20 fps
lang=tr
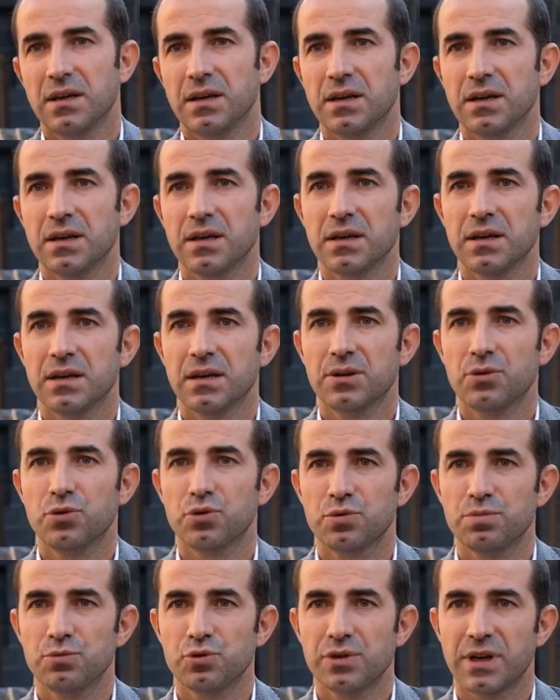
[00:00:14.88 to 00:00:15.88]
e,
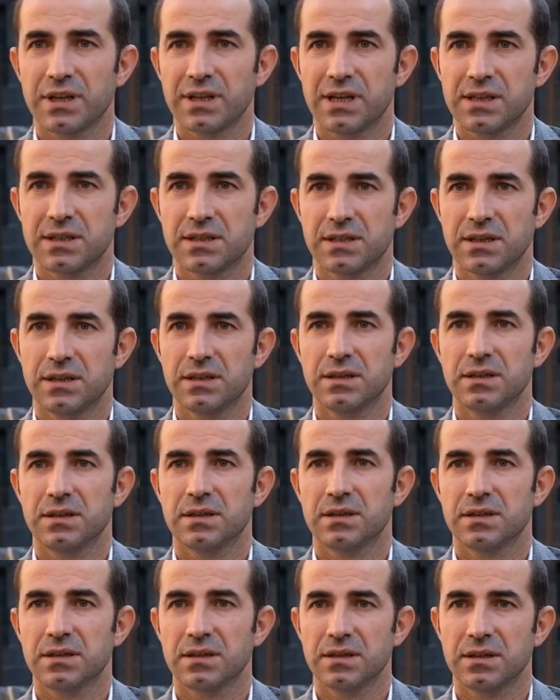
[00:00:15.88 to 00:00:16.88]
Kürt mücadelesinin
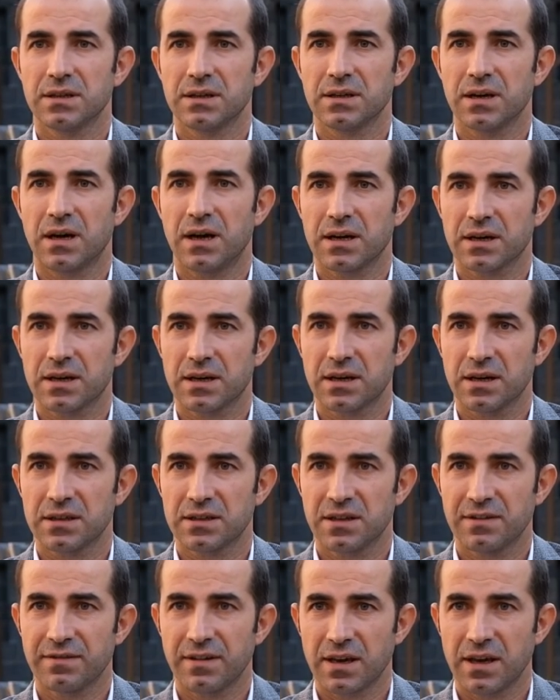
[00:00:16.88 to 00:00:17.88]
e,
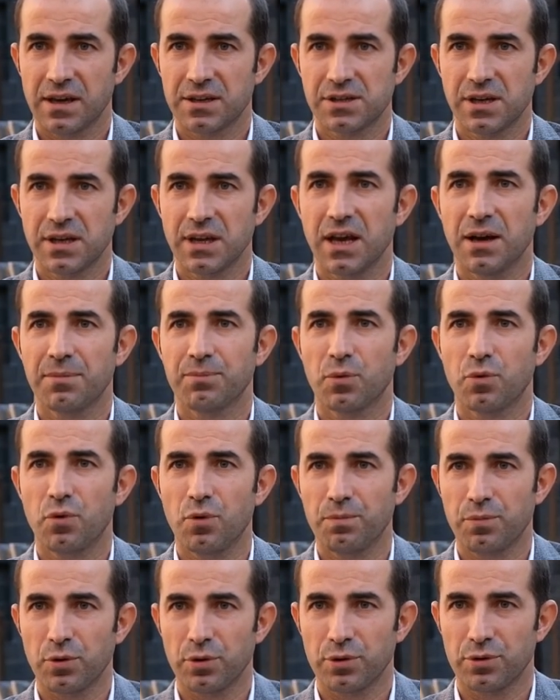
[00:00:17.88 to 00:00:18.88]
hakikatine ve gerçeğine hep
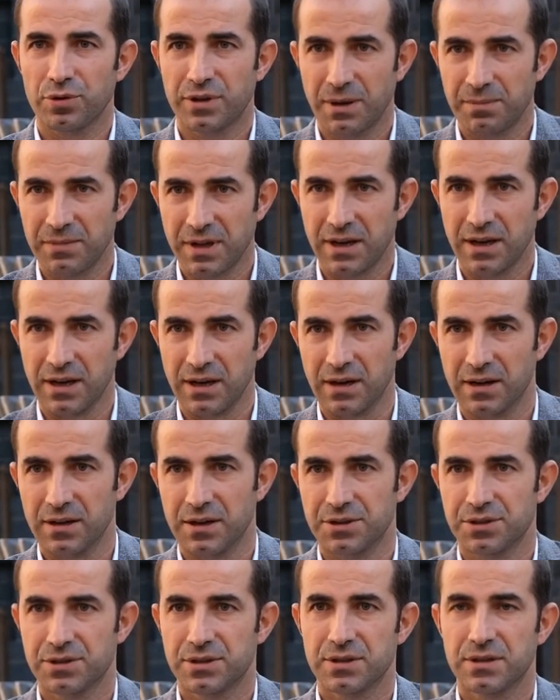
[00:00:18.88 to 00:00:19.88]
komplo yöntemleriyle
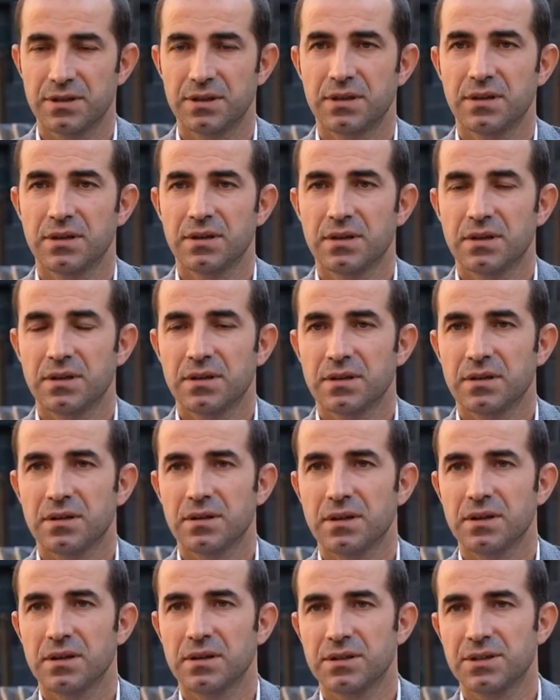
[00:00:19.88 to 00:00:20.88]
yaklaştı.
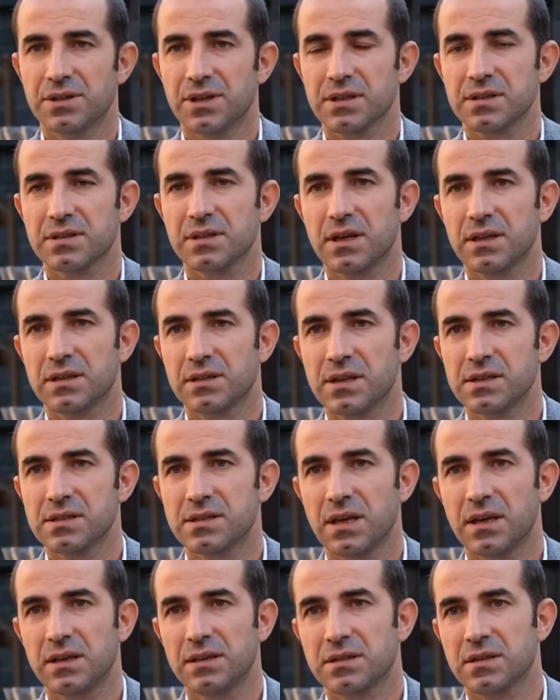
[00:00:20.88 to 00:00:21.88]
E, Şeyh Said'den
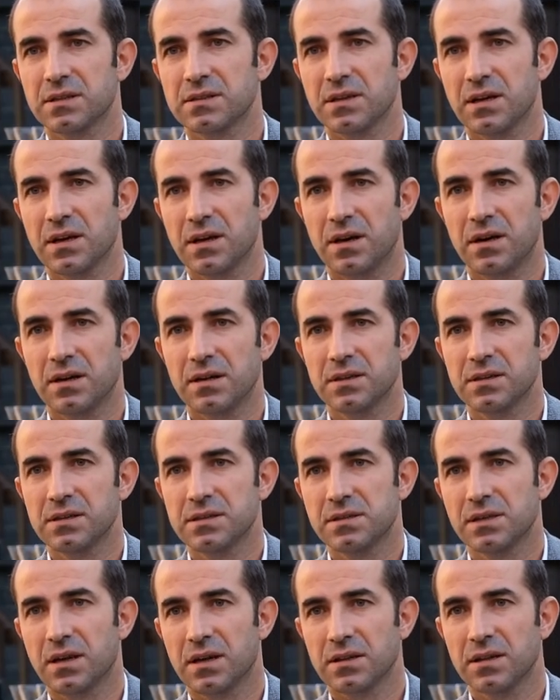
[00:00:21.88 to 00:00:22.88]
Seyit Rıza'ya ağır
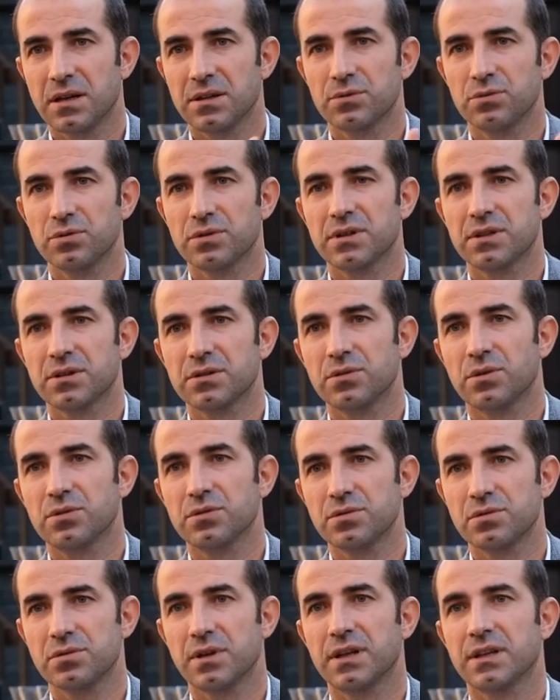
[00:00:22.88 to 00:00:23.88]
isyanından tut
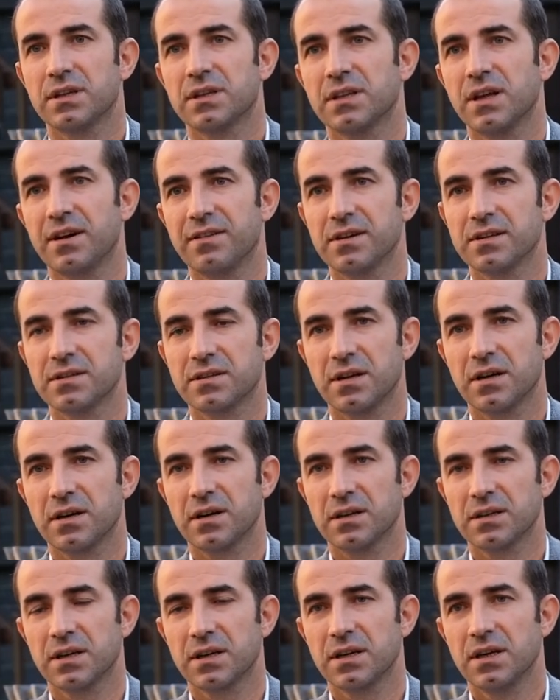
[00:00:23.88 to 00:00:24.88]
49'da davasına
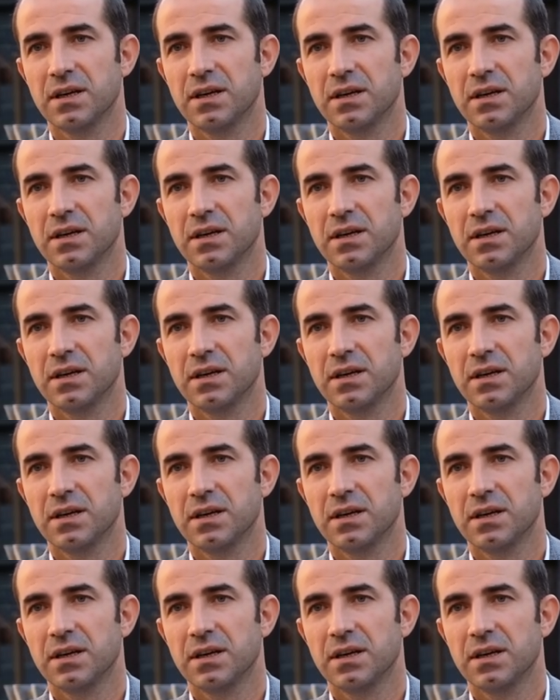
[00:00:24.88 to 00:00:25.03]
kadar